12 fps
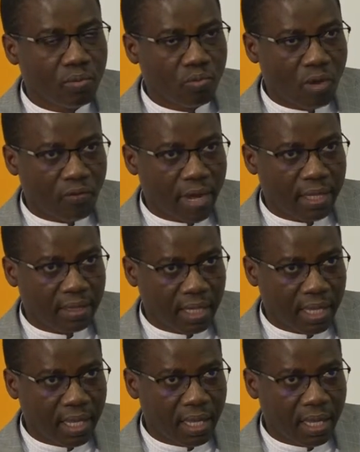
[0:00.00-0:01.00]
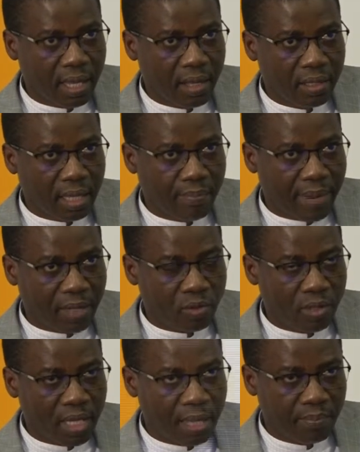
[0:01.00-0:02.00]
pour avoir été un des
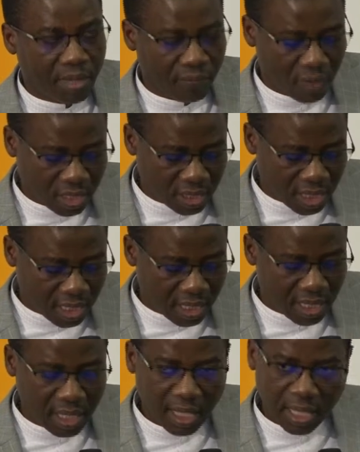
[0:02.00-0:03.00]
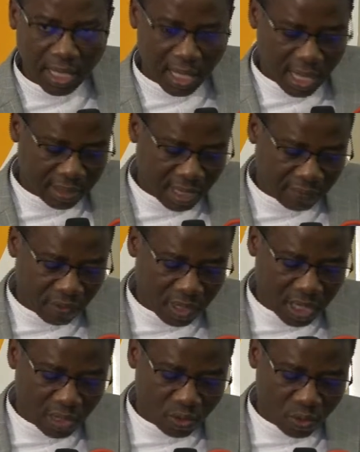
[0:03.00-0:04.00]
partenaires privilégiés
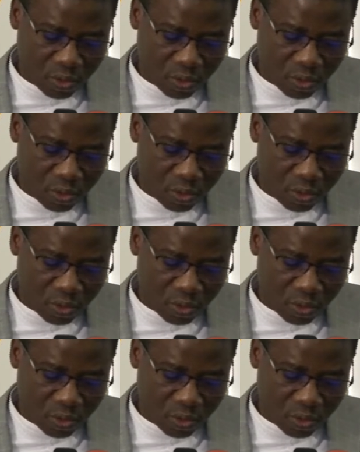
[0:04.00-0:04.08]
intervenant sur